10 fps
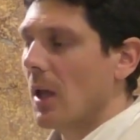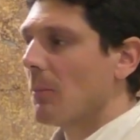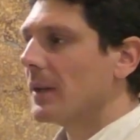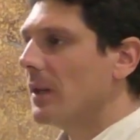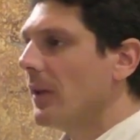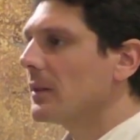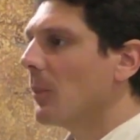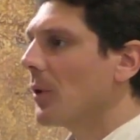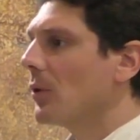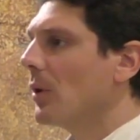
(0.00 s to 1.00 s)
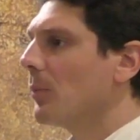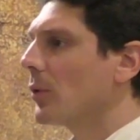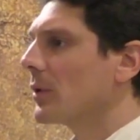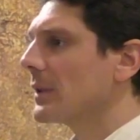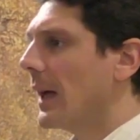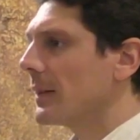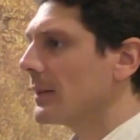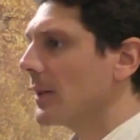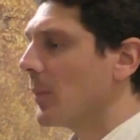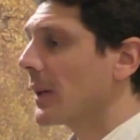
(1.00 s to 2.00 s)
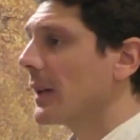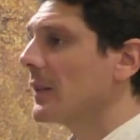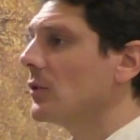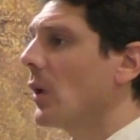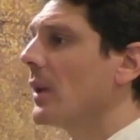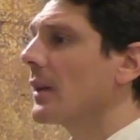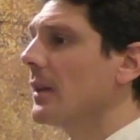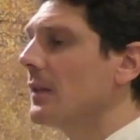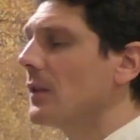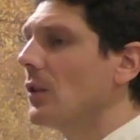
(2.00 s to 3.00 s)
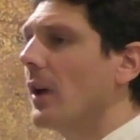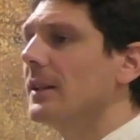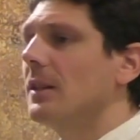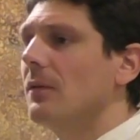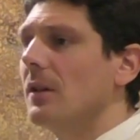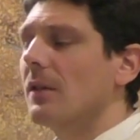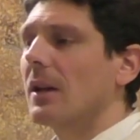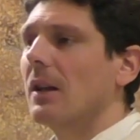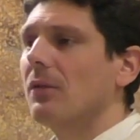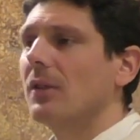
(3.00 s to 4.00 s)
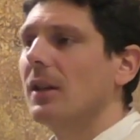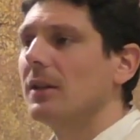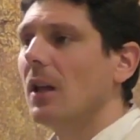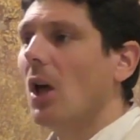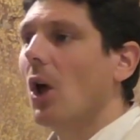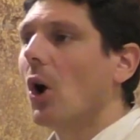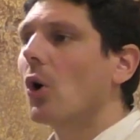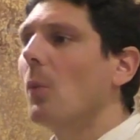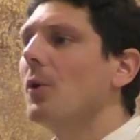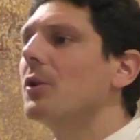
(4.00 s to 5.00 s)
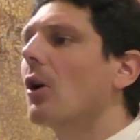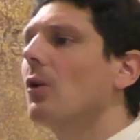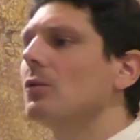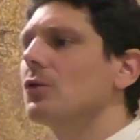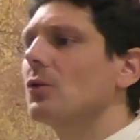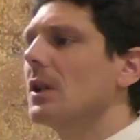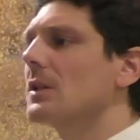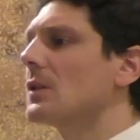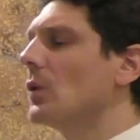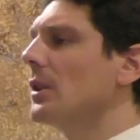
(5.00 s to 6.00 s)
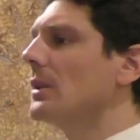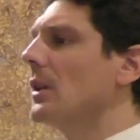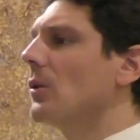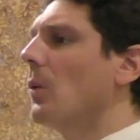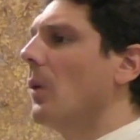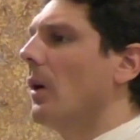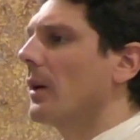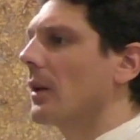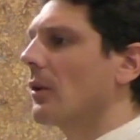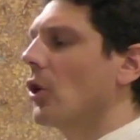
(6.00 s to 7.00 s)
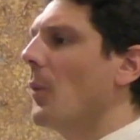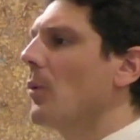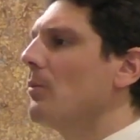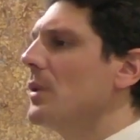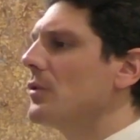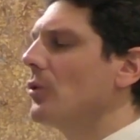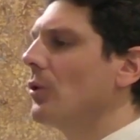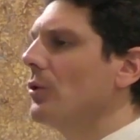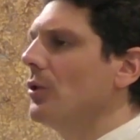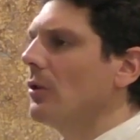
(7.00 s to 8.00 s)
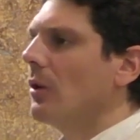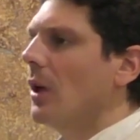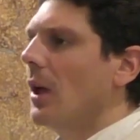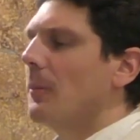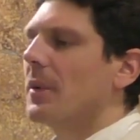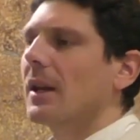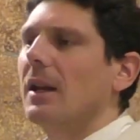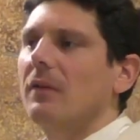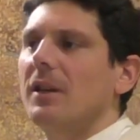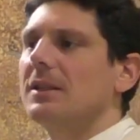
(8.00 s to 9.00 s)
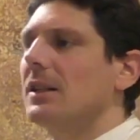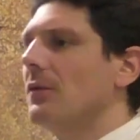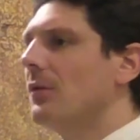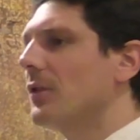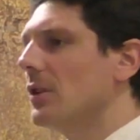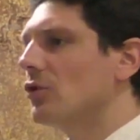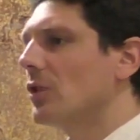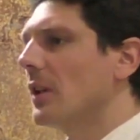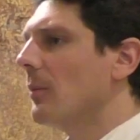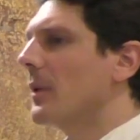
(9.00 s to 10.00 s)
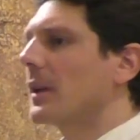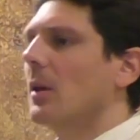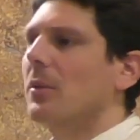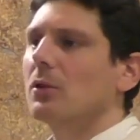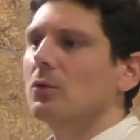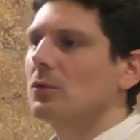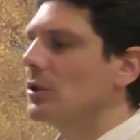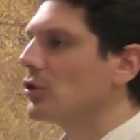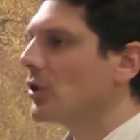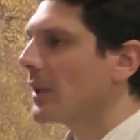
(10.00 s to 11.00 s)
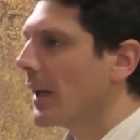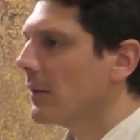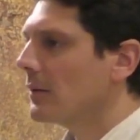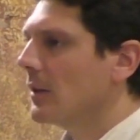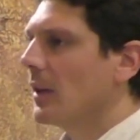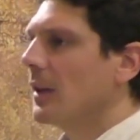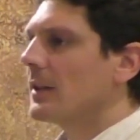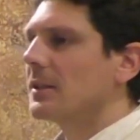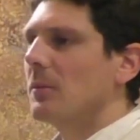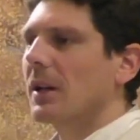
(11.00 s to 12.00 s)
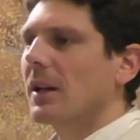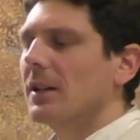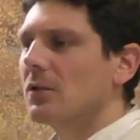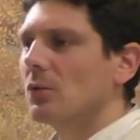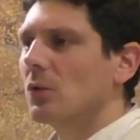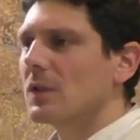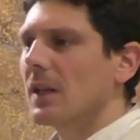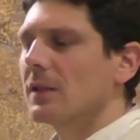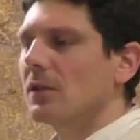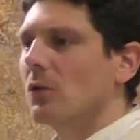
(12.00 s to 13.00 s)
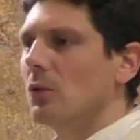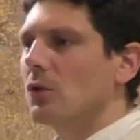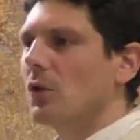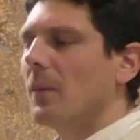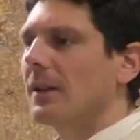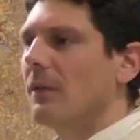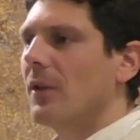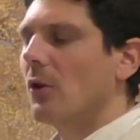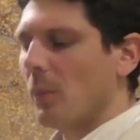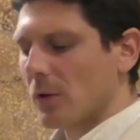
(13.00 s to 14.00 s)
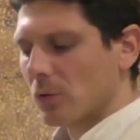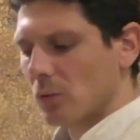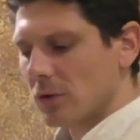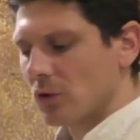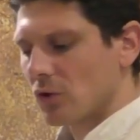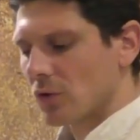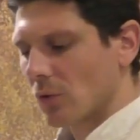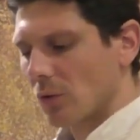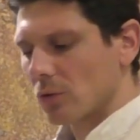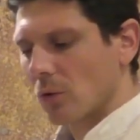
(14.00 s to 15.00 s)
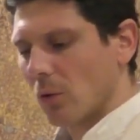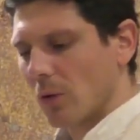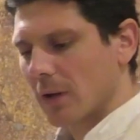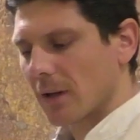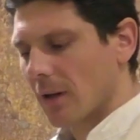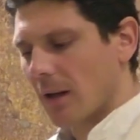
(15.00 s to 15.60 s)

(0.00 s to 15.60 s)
ma diventa per noi importante perché sennò il rischio è di vivere la fede come una consolazione del cuore, come un bisogno perché la vita è difficile, perché per tutti ce n'è, sembra che nessuno sia escluso, ma davvero per tutti ci sono dolori